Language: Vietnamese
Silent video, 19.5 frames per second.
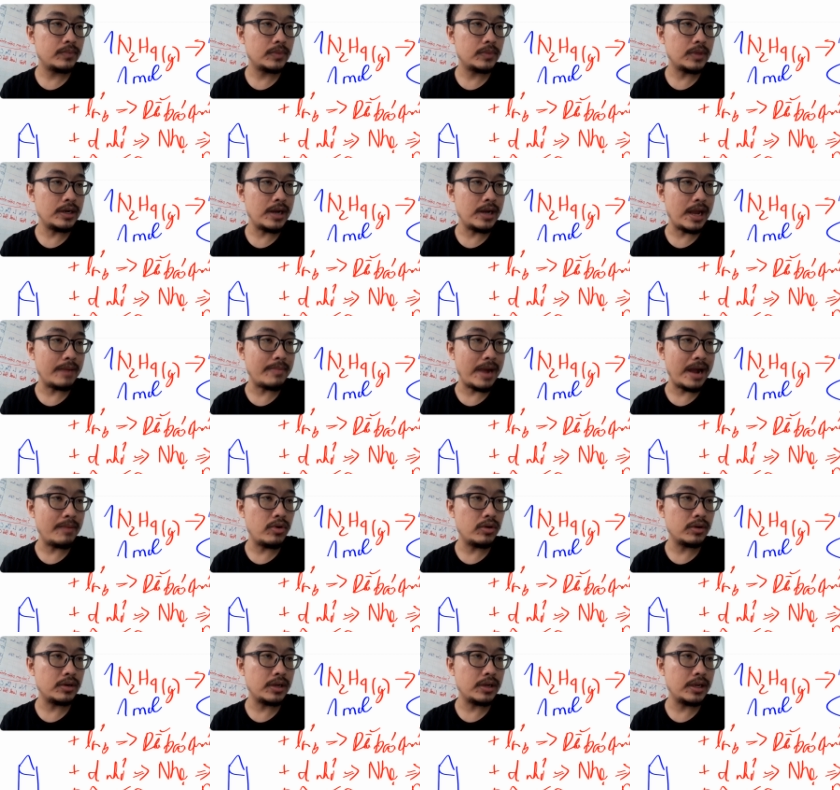chính là 3
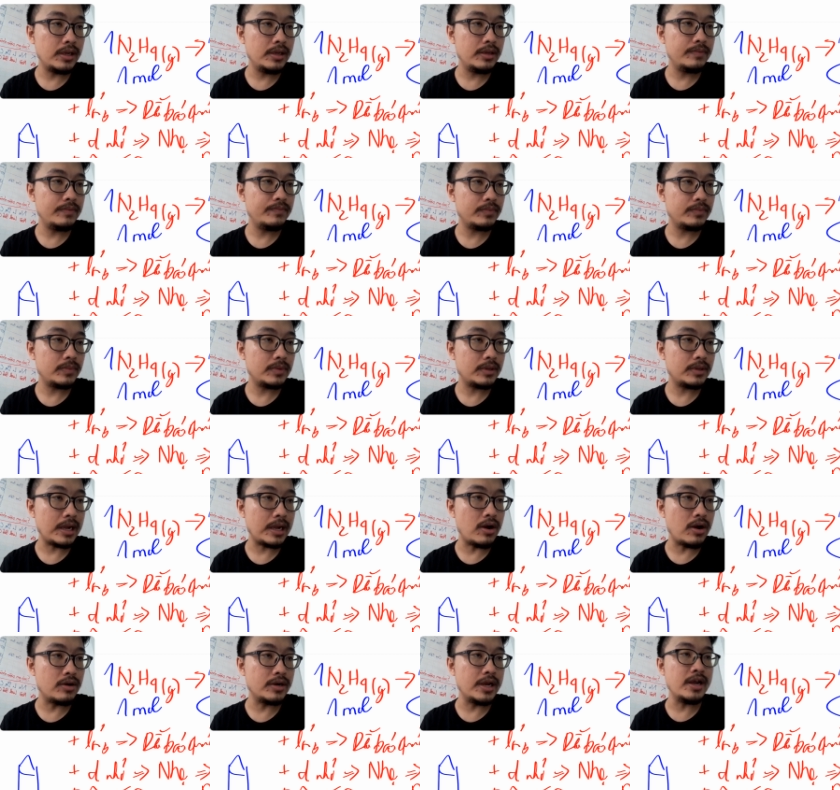mol khí các
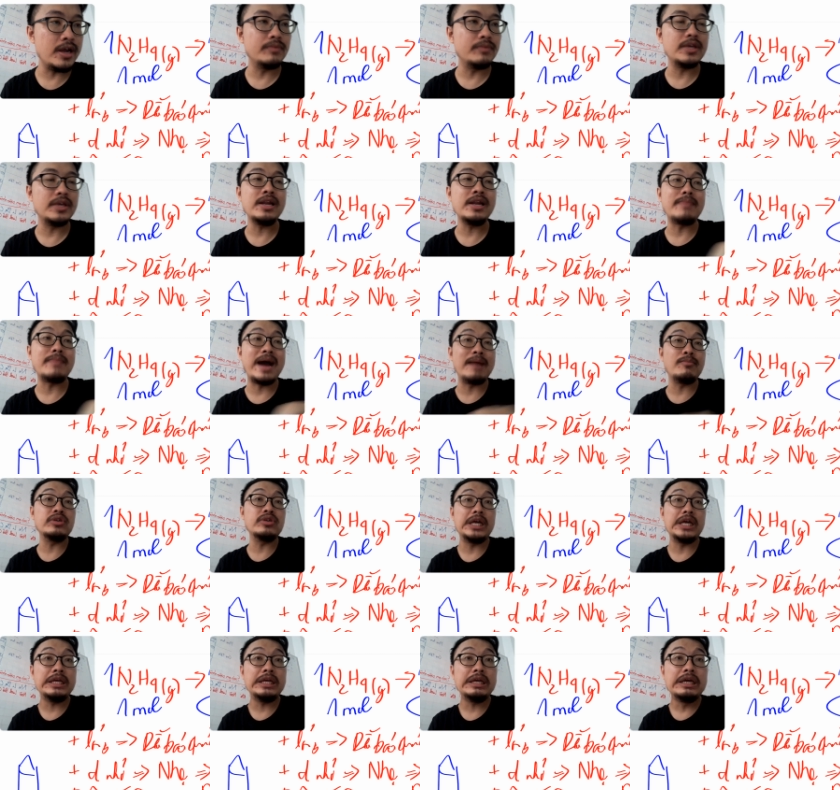con để không chính là 3 mol
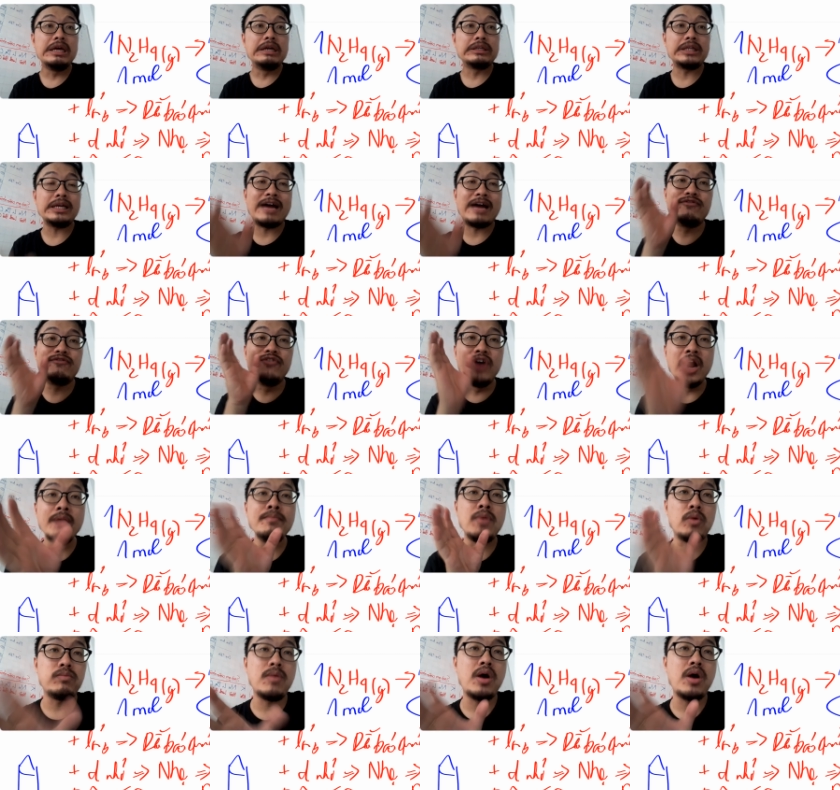khí tức là với
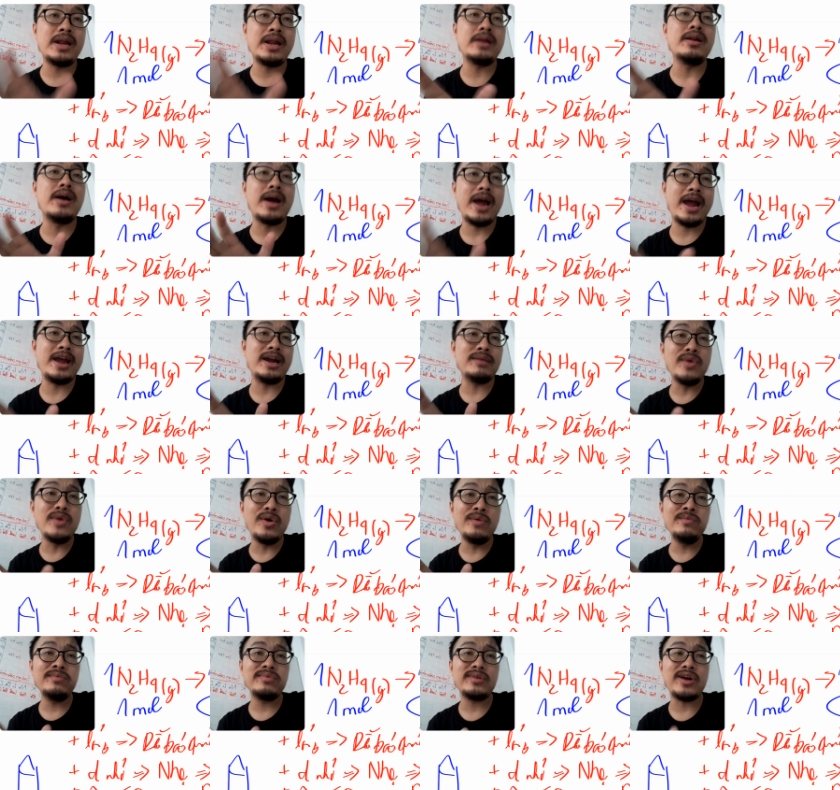một mol
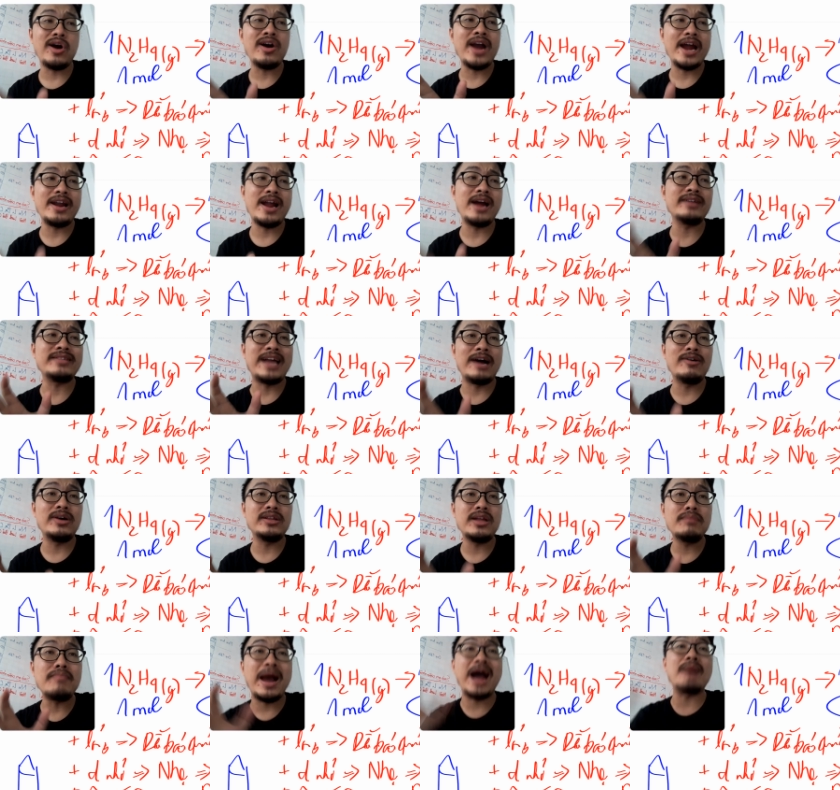N2H4 có khả năng tạo ra
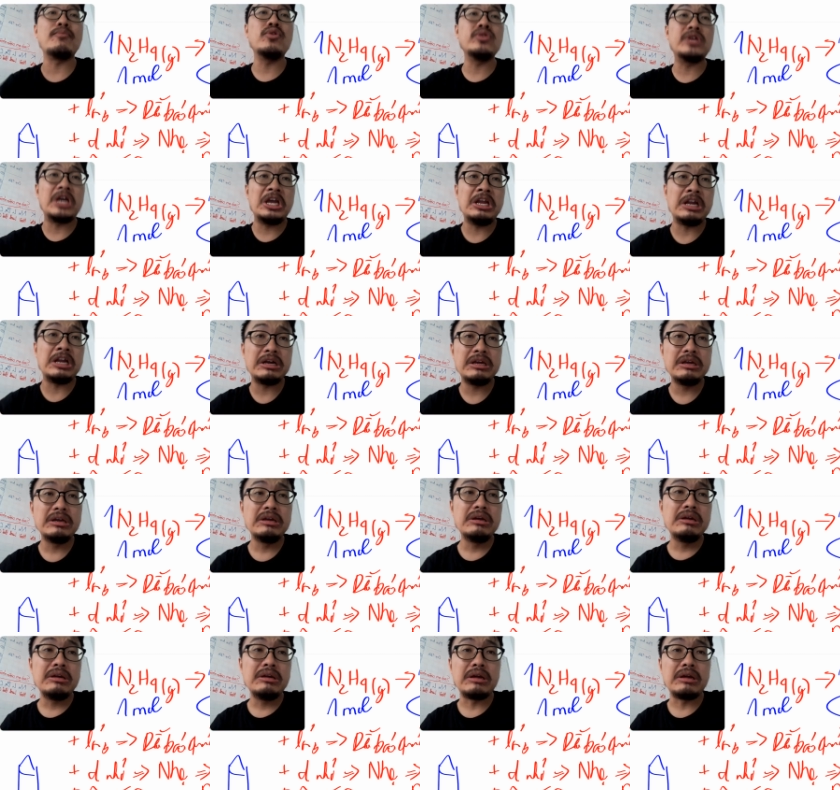tới 3 mol khí lần
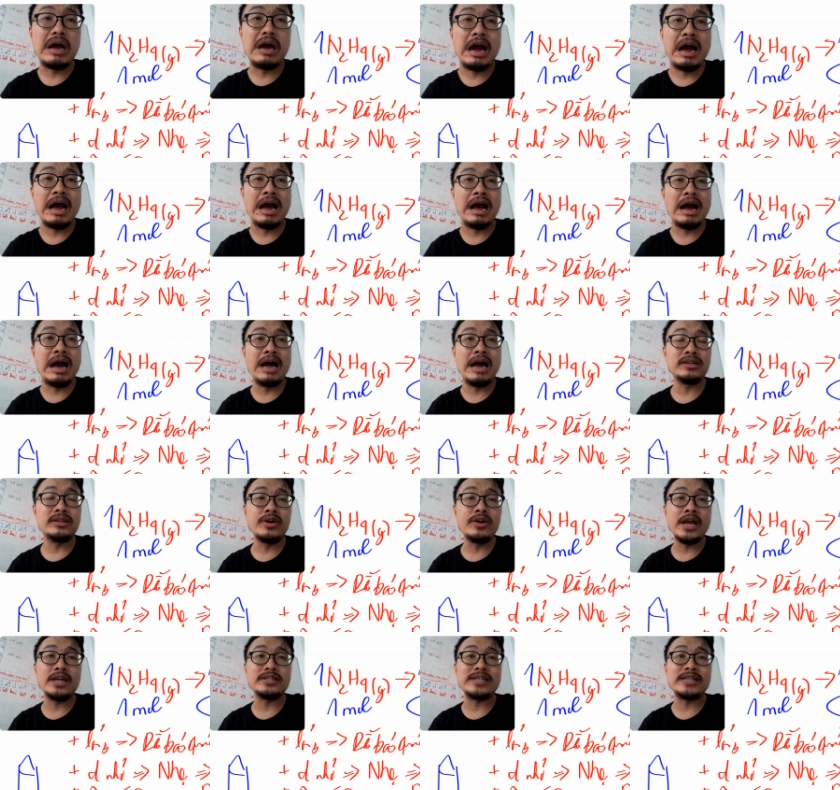à có
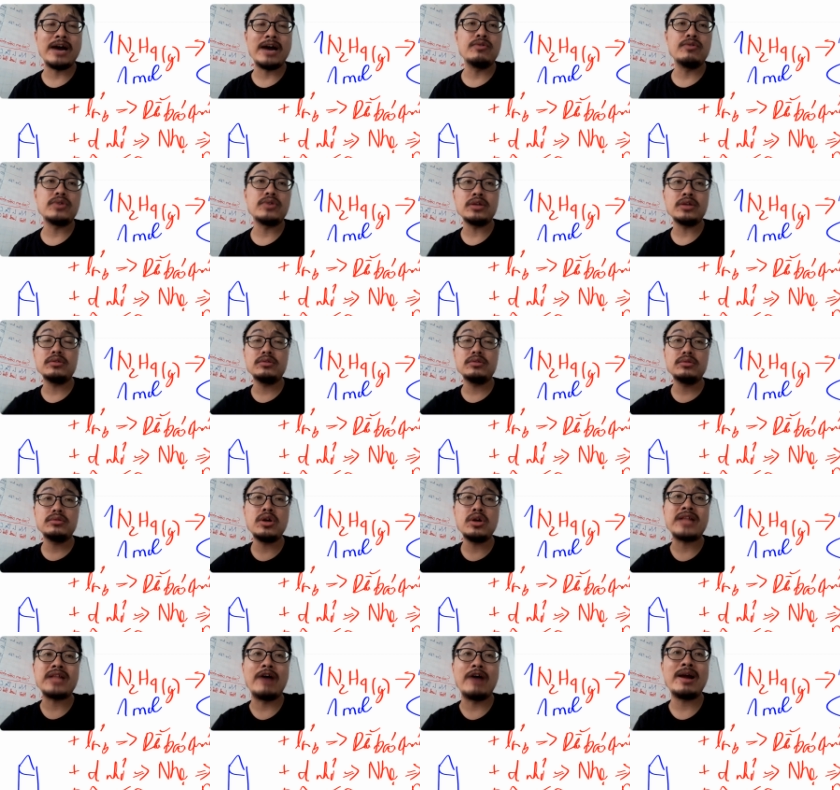nghĩa là sao nó
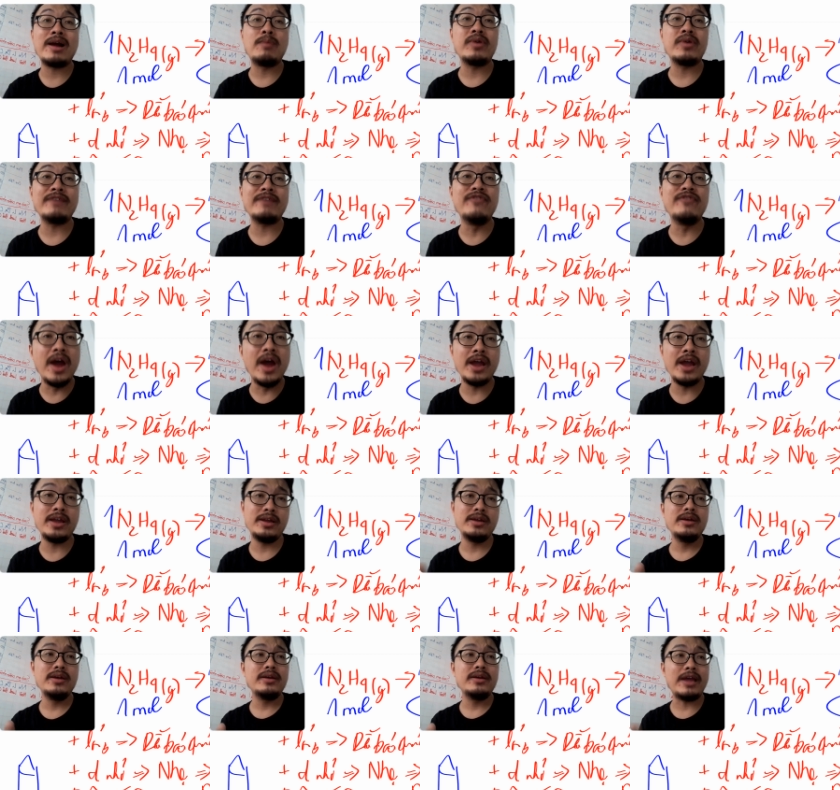nó tạo ra một cái V
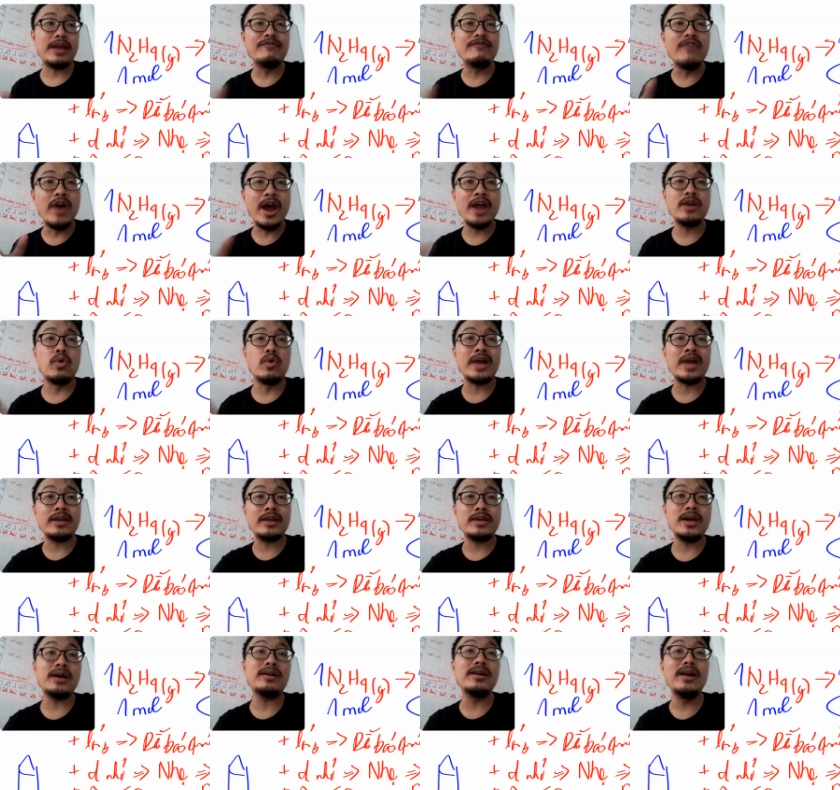cái V của các
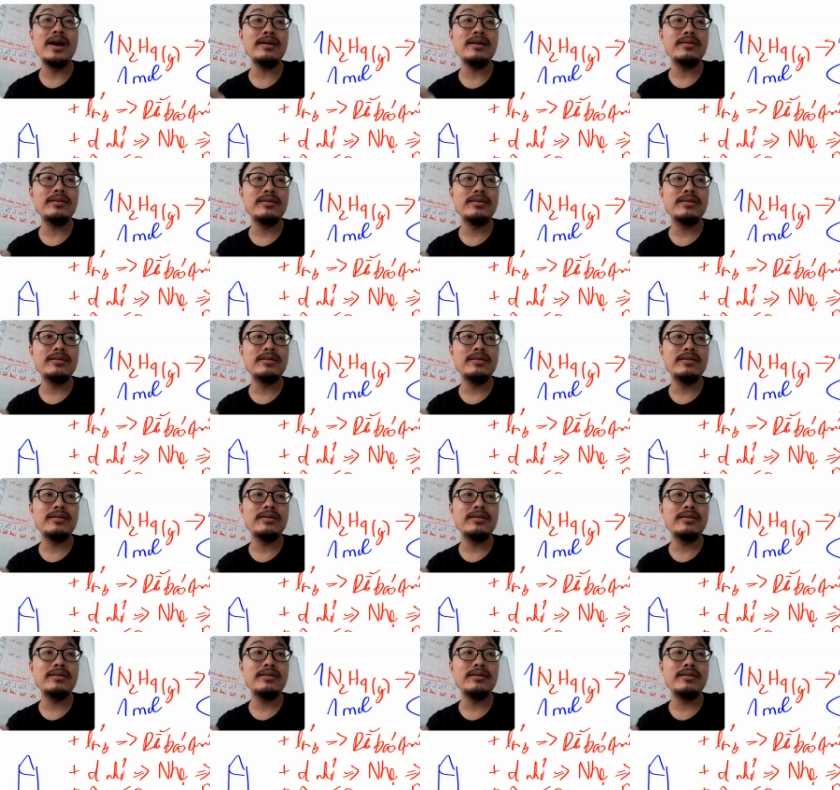chất lớn